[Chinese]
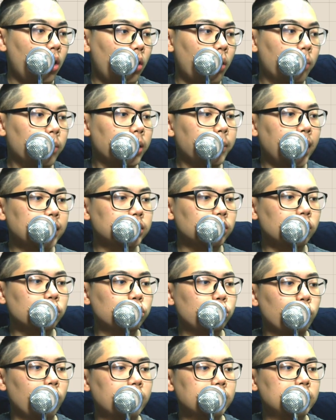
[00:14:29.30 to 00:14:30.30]
我们盘中
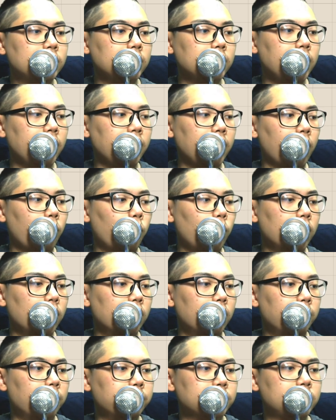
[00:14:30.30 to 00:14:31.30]
的学员今天也问
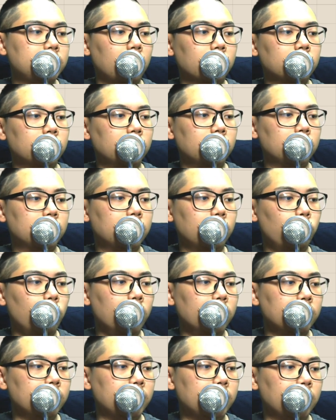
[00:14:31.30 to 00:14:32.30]
了不少的一个
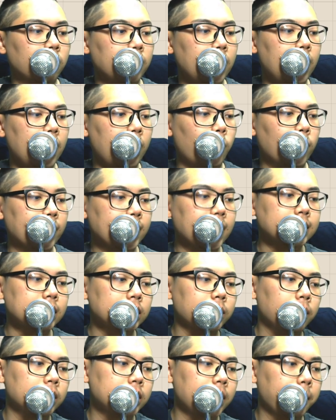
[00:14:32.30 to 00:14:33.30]
问题哦，那我一样在
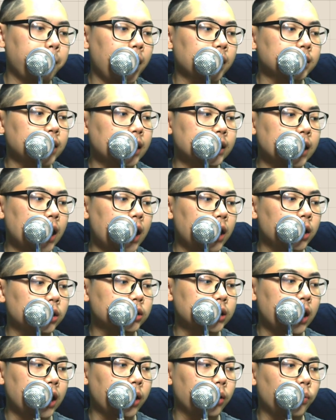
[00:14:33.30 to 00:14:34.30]
这边再帮大家
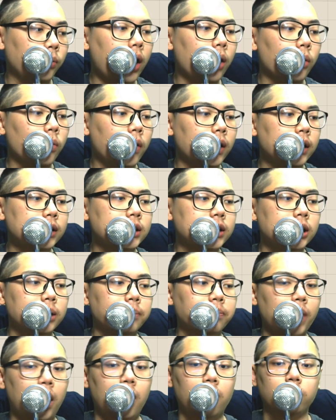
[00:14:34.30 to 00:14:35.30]
再 run 过一次。
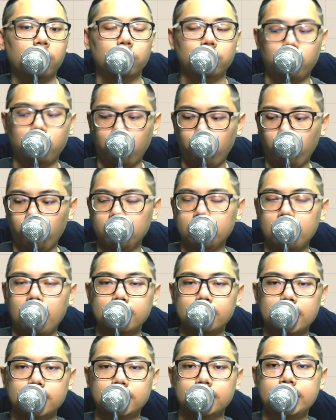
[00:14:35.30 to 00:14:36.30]
好，有学员问
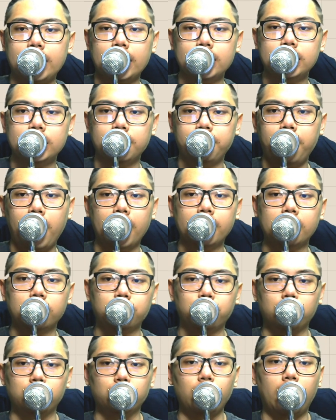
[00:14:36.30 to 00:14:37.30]
到像是三四八一的
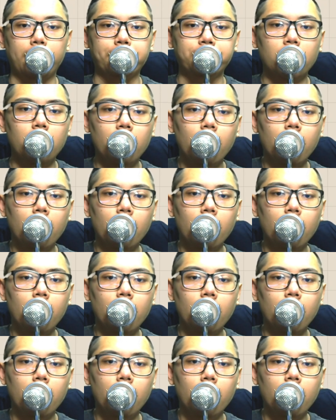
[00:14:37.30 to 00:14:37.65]
群创。